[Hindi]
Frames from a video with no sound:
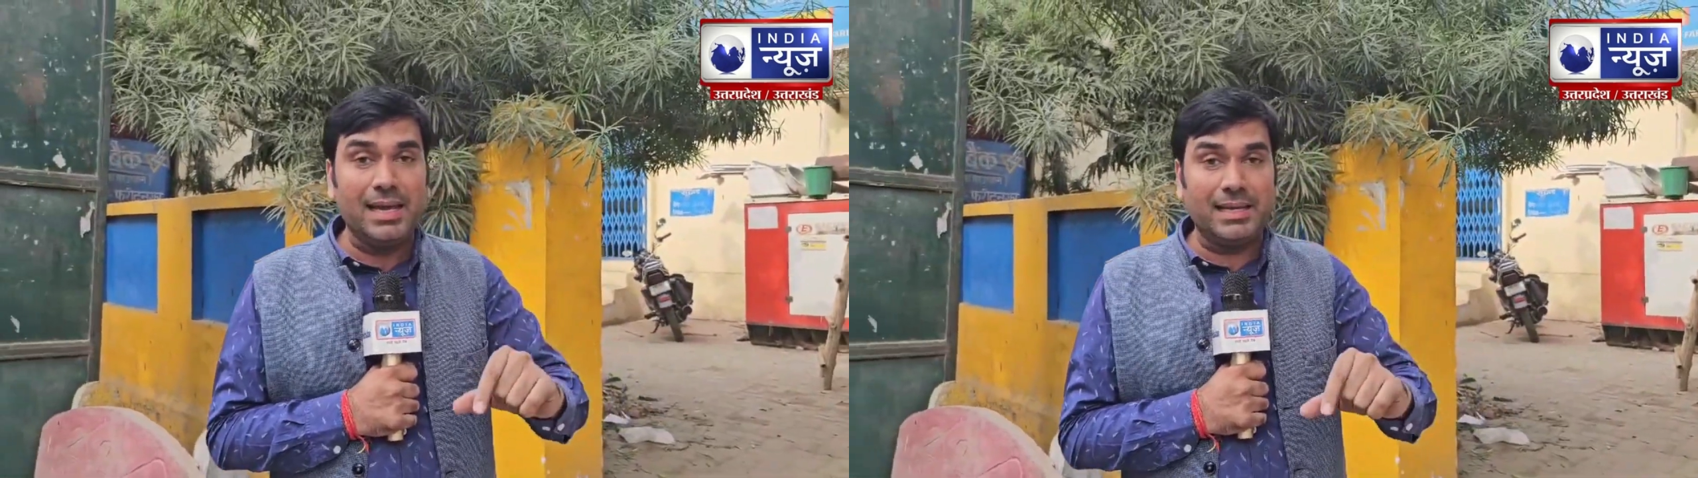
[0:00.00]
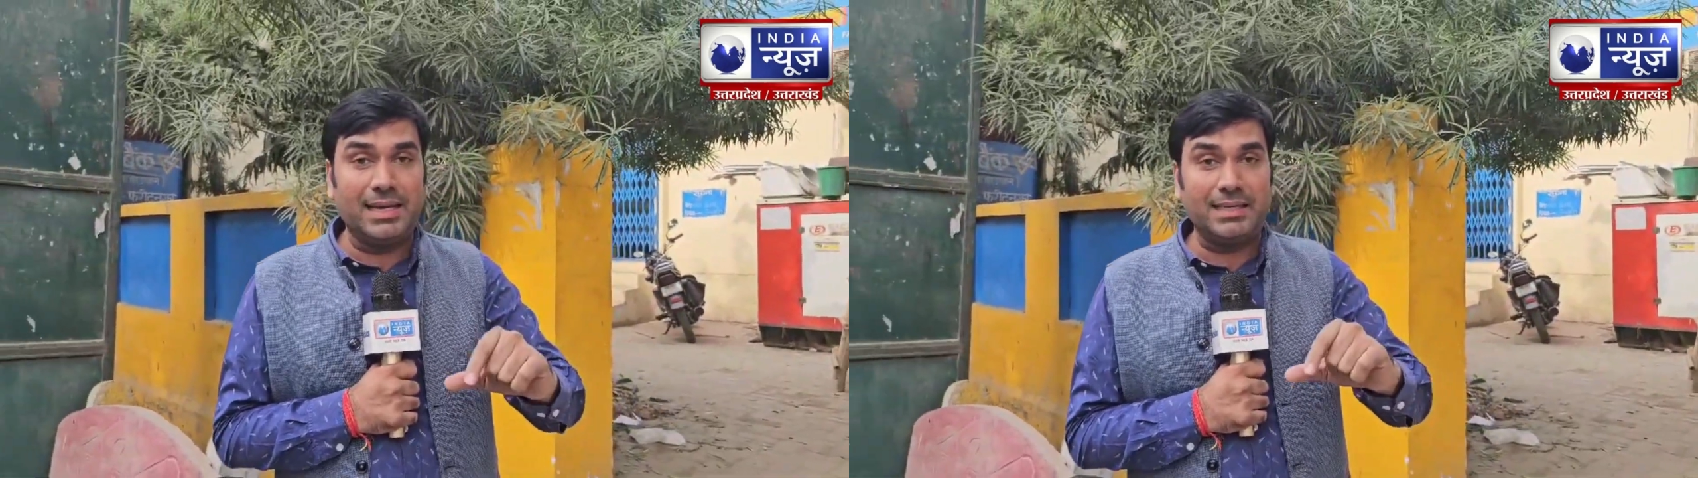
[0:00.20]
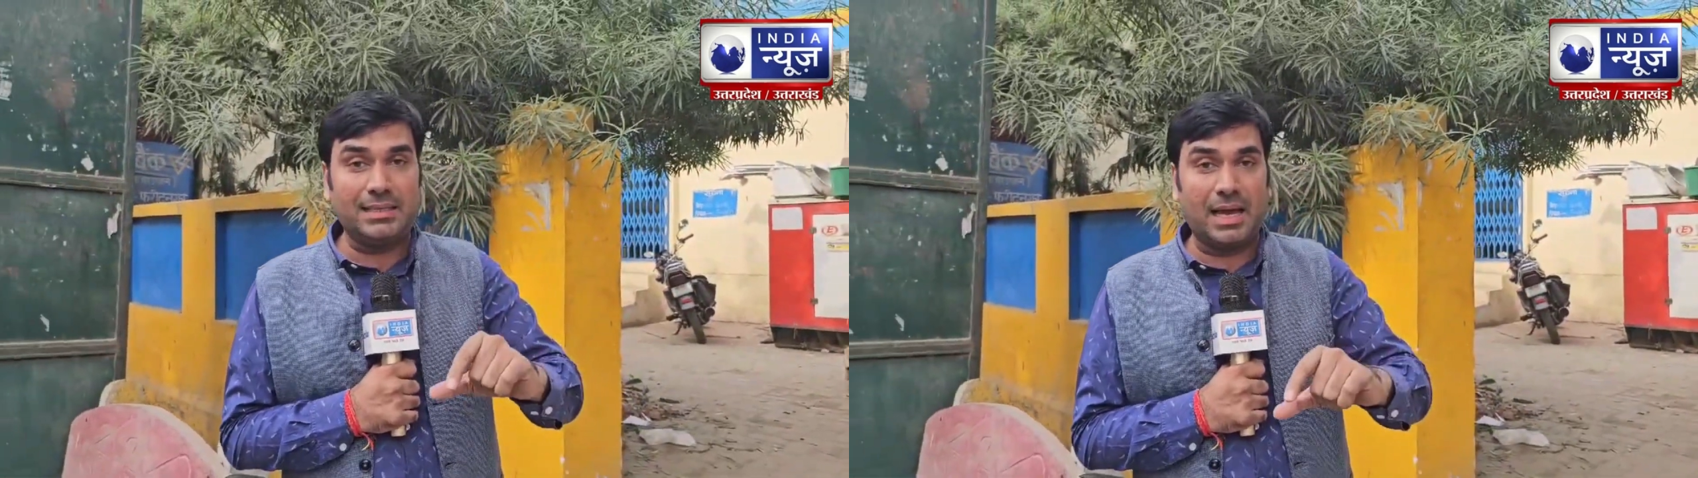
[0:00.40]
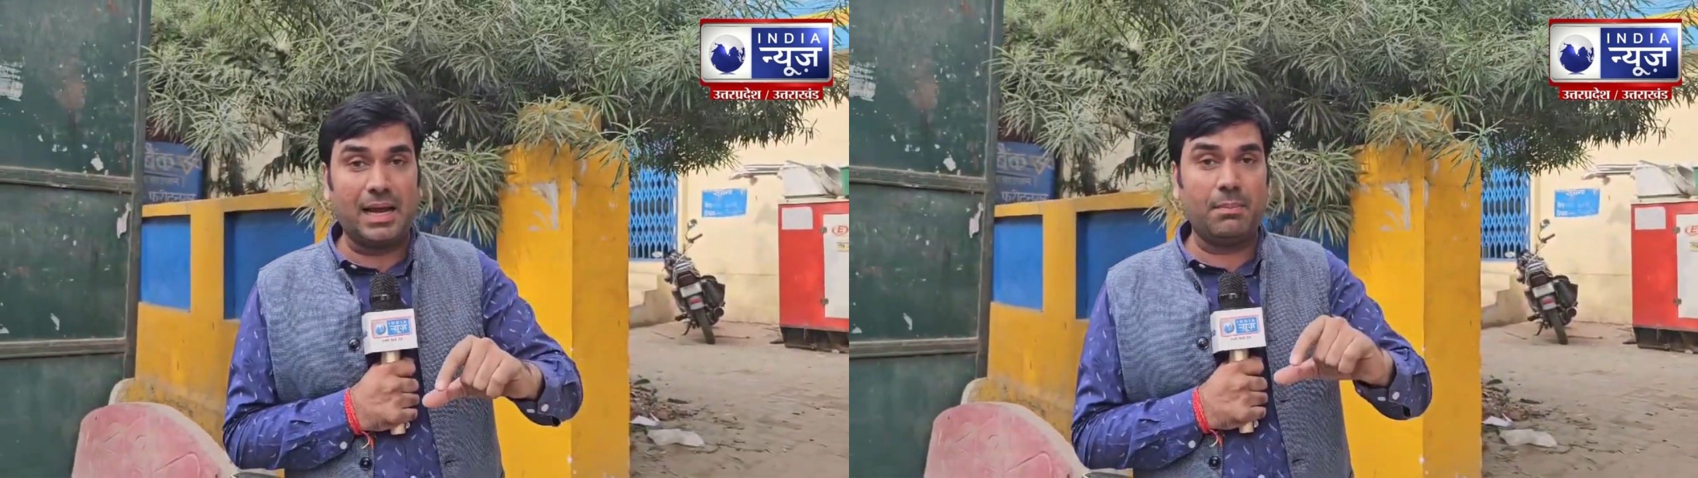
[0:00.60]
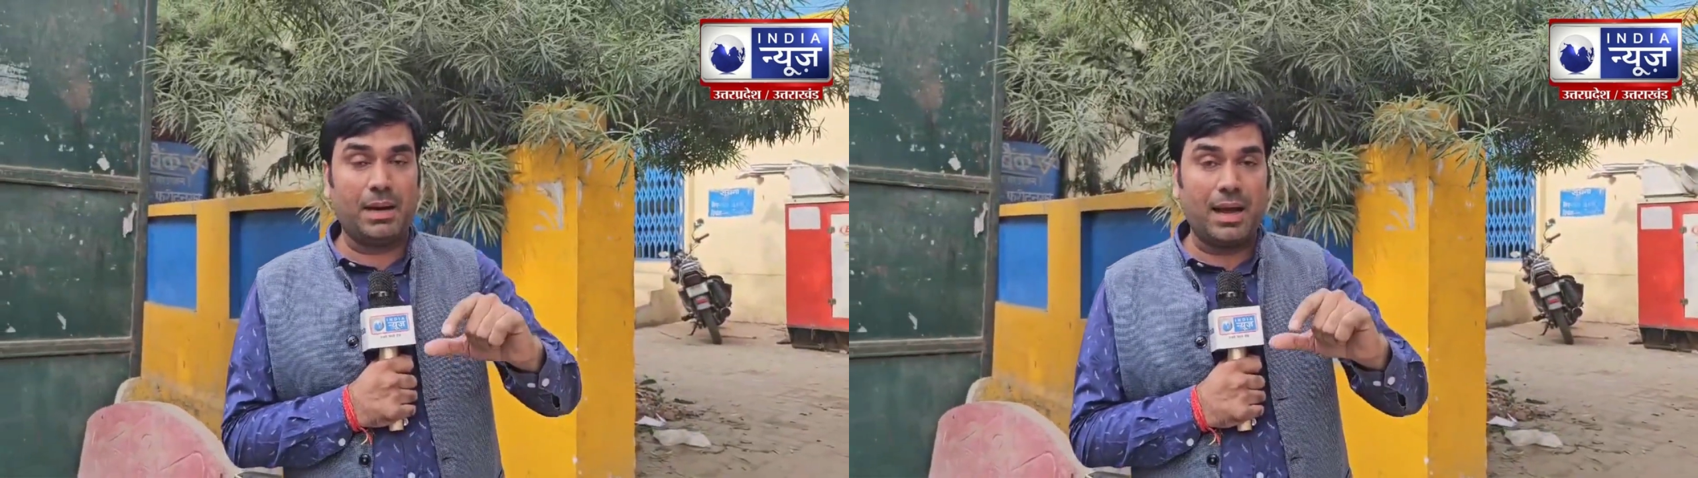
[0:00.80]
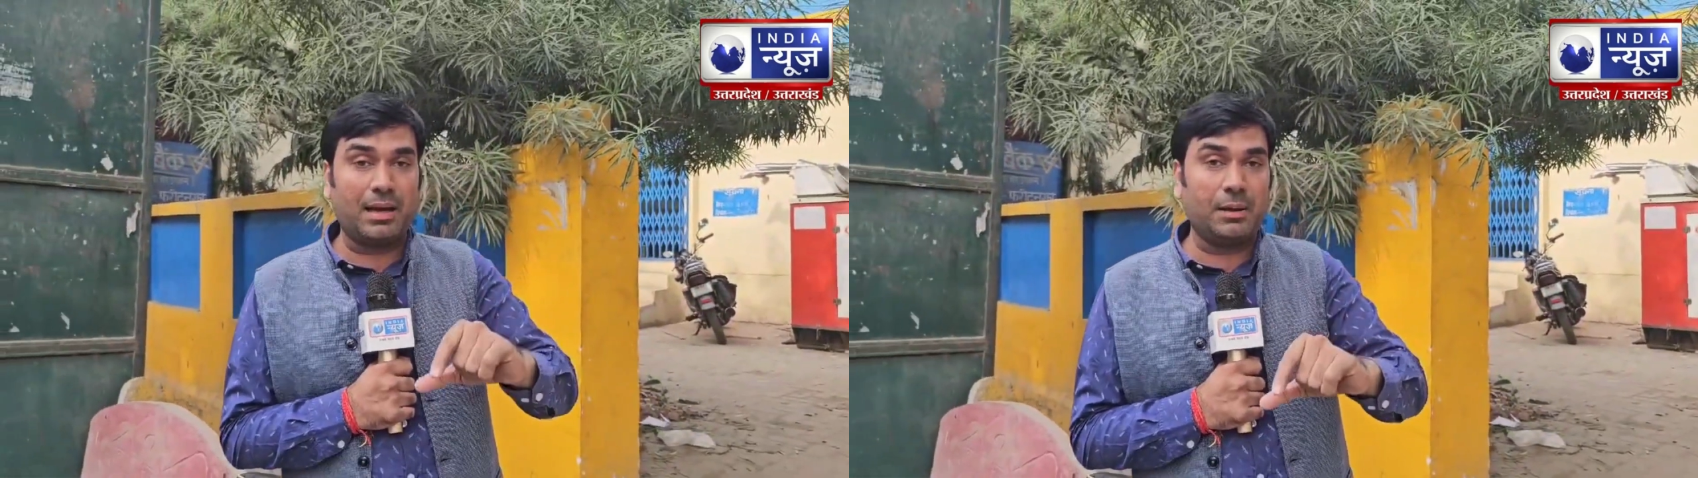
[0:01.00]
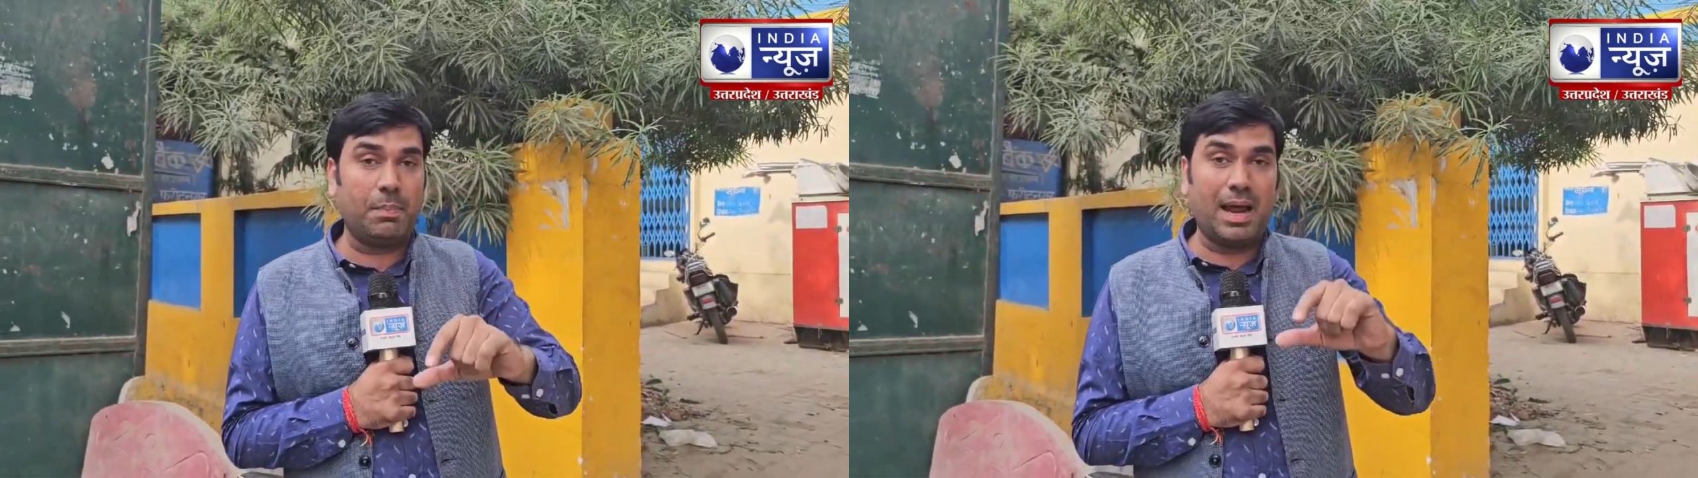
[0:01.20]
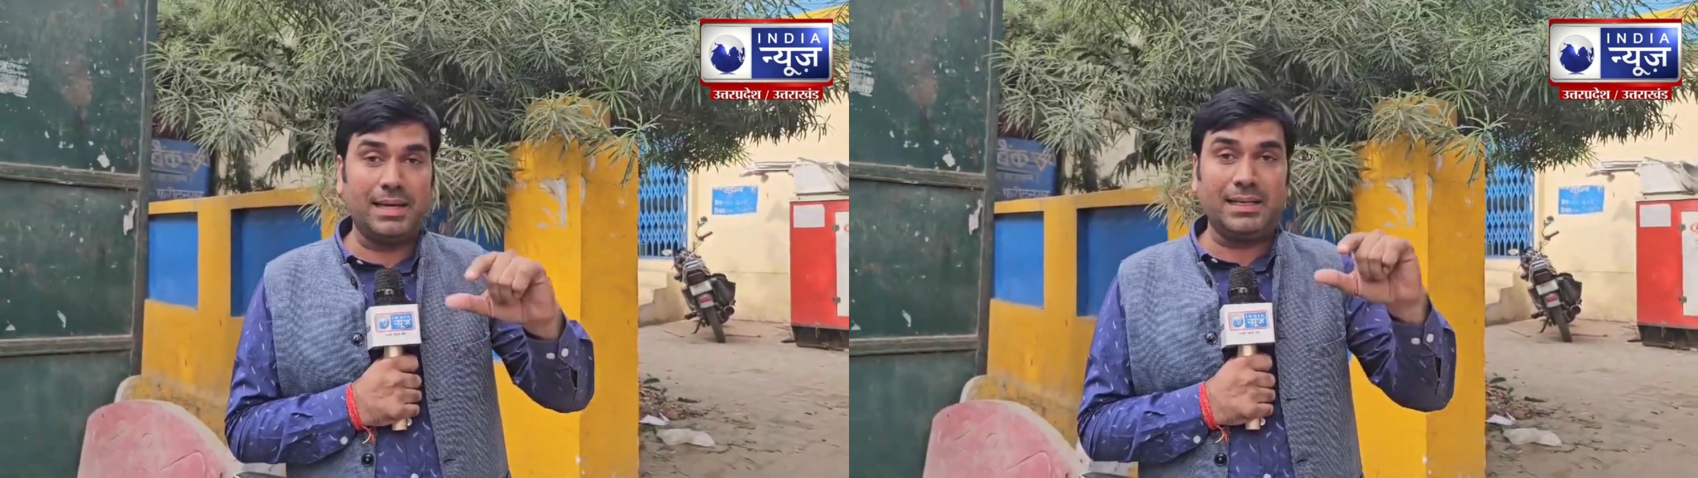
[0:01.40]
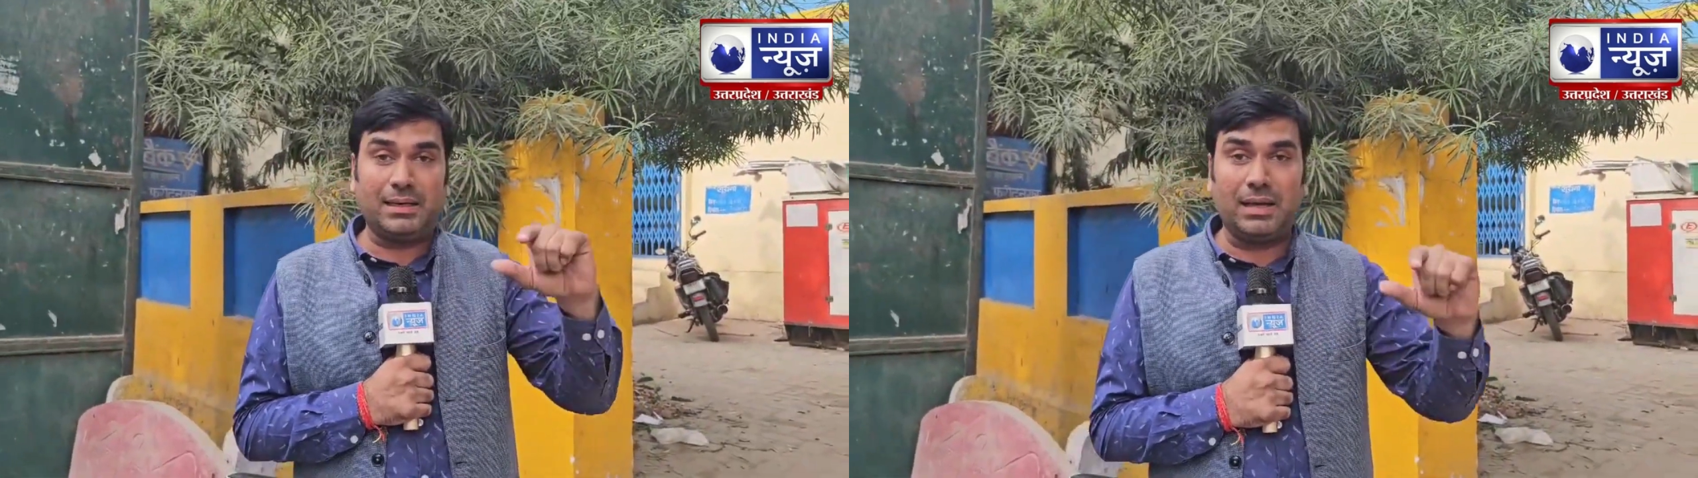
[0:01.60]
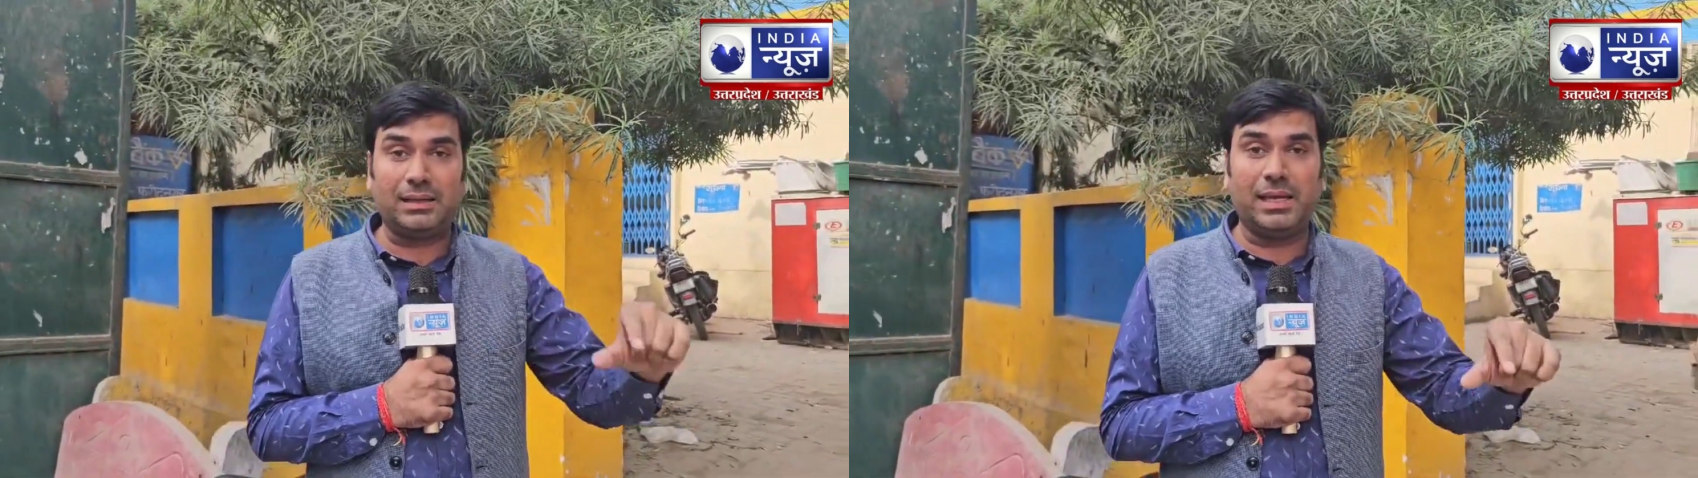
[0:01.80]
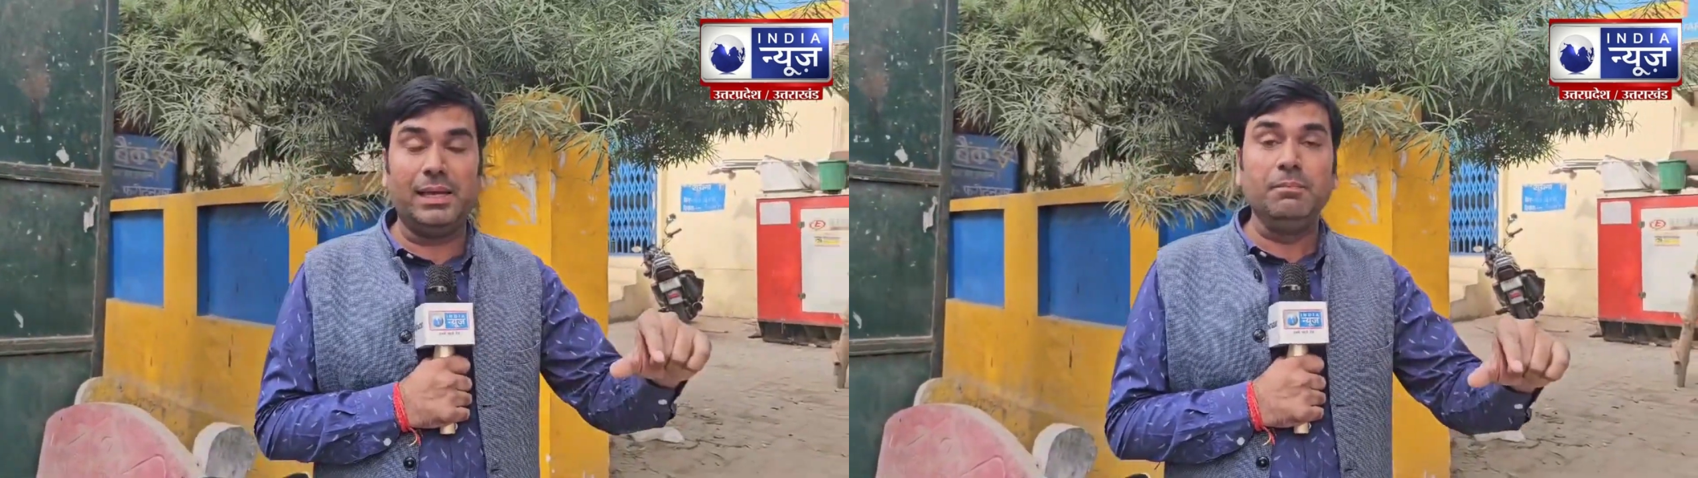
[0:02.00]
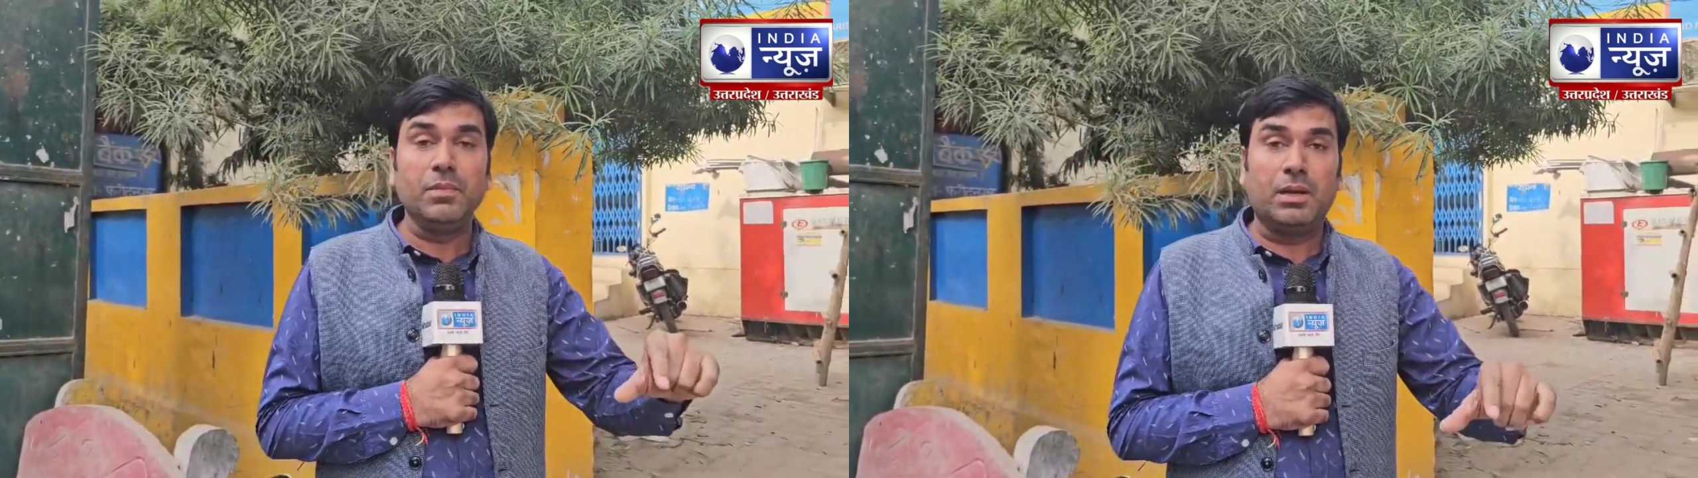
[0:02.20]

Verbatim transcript: ये निशाना बनाकर प्लानिंग करते